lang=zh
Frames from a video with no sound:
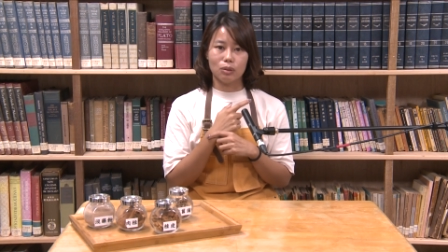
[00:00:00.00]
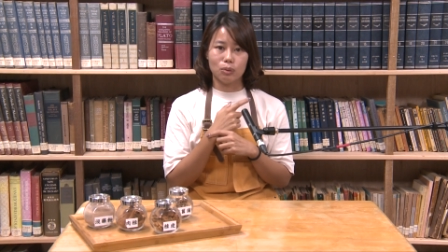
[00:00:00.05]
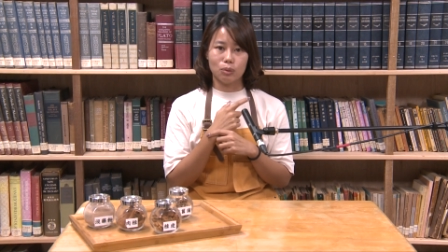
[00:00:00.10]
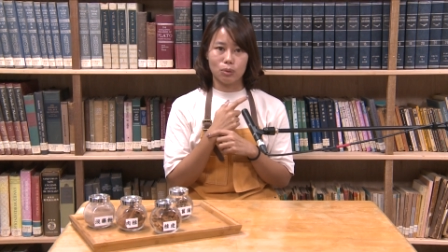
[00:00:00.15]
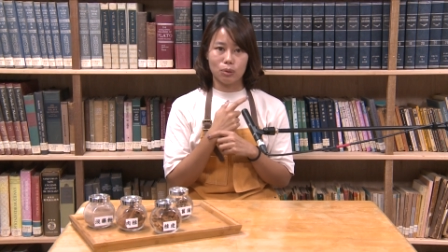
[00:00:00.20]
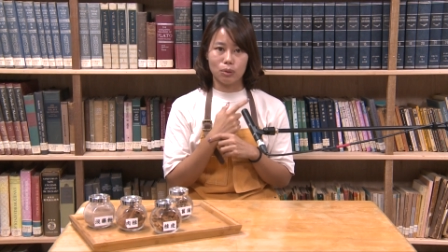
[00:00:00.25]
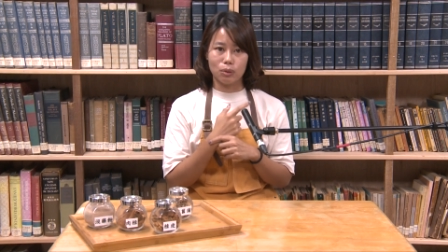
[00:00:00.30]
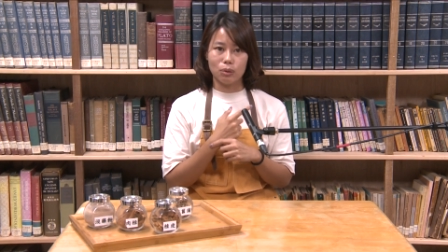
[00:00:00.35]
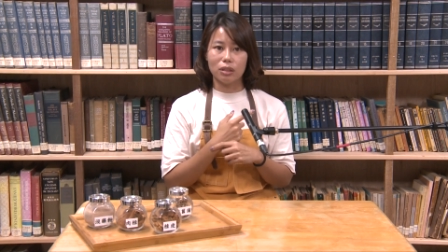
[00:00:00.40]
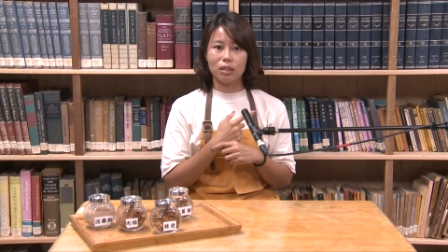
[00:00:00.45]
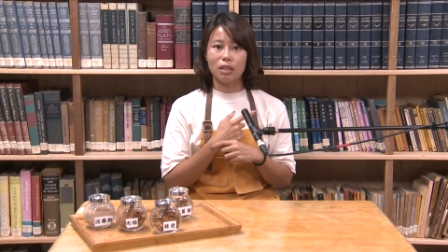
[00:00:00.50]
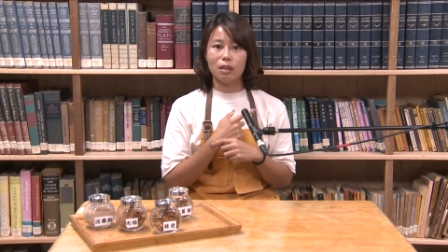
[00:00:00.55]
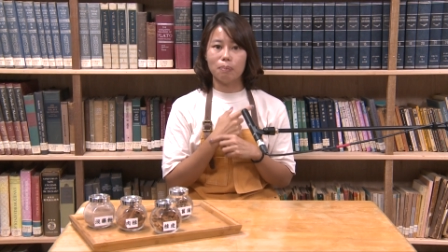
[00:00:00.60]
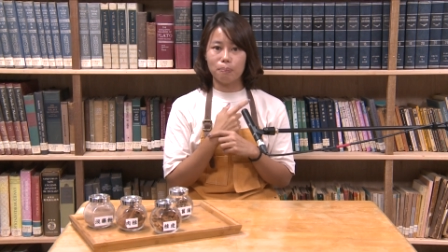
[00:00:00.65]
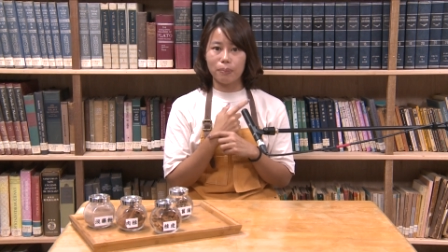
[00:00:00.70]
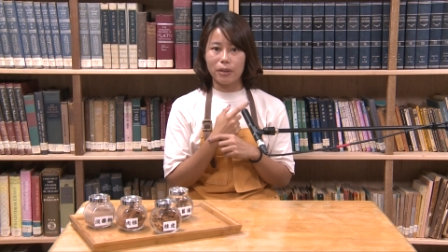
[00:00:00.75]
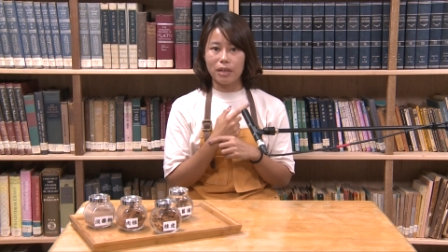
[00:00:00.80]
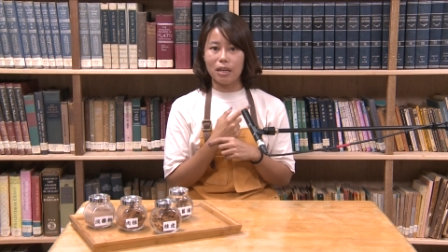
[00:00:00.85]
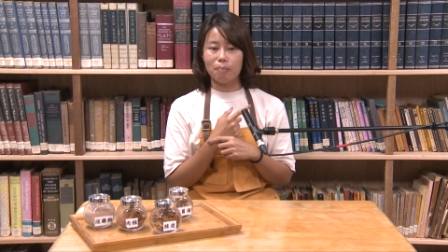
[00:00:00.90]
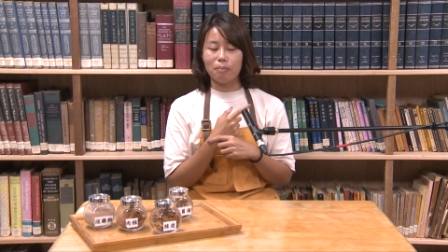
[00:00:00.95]
取一个
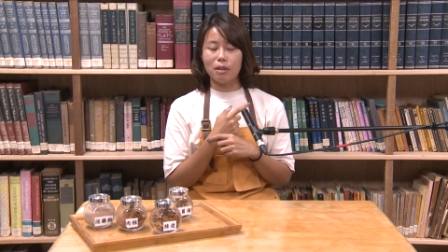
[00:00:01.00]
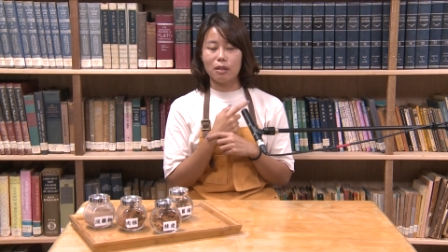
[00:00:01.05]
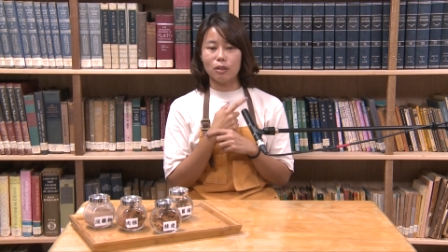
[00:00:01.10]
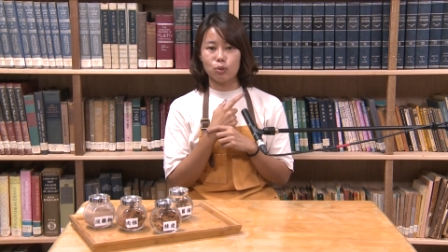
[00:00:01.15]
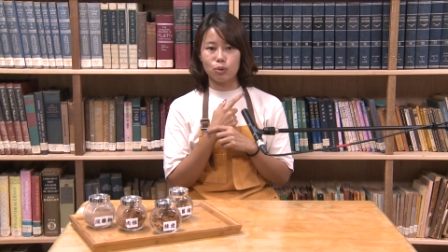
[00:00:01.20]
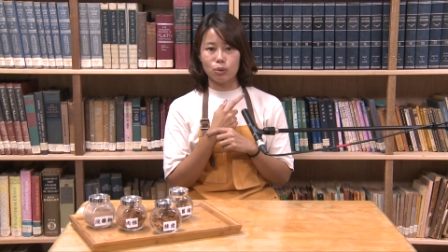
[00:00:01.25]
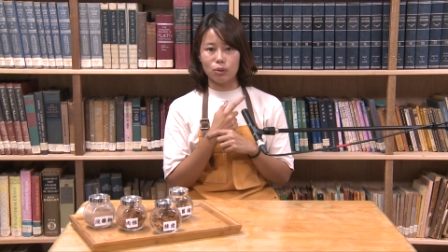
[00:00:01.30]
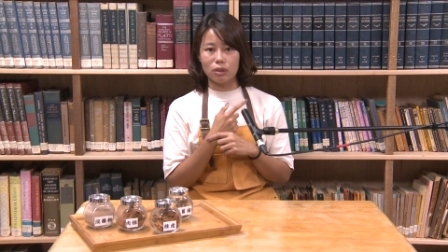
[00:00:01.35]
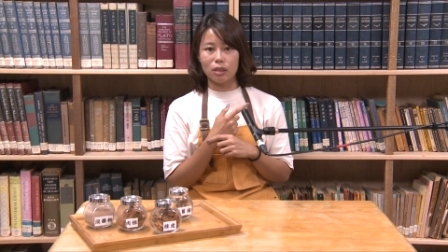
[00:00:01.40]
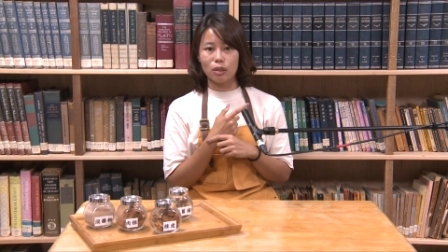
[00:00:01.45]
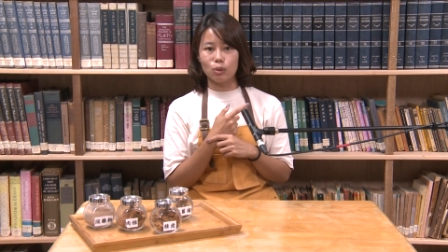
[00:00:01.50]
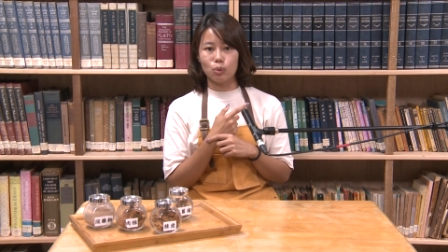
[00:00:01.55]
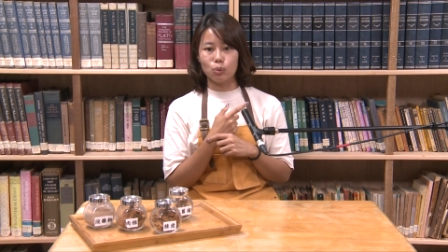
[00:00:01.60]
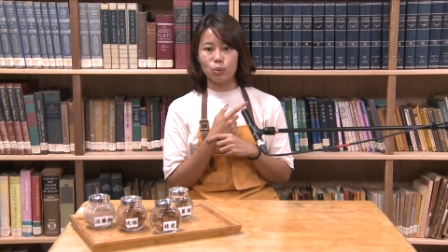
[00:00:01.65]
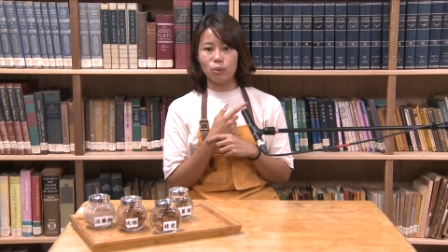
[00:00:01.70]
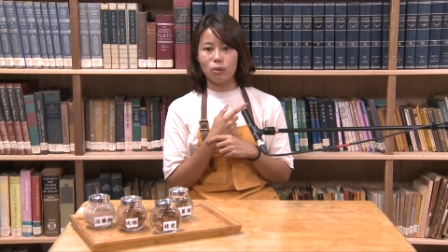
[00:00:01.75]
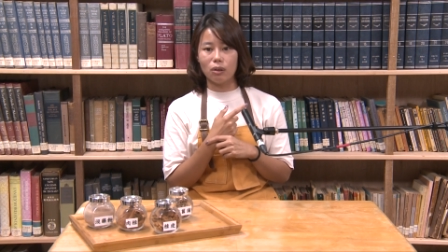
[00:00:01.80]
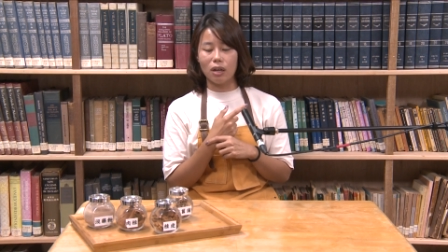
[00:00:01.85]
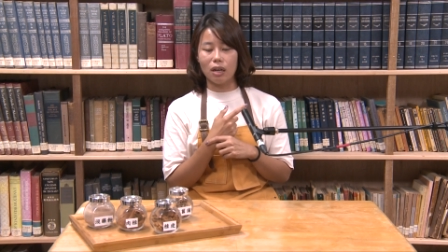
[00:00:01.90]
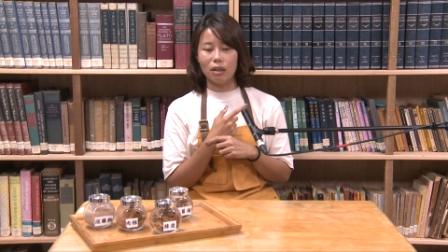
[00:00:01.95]
别名，取一个
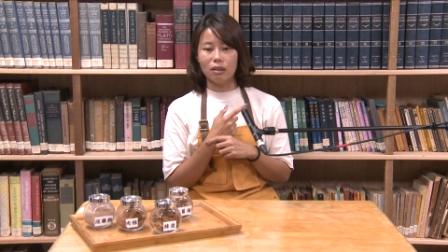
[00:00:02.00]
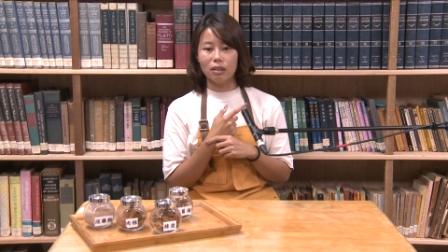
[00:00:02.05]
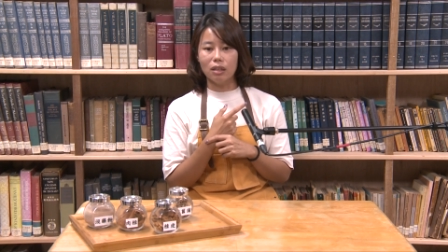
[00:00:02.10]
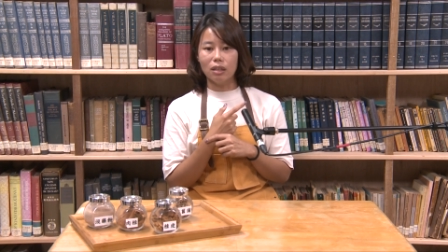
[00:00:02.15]
绰号，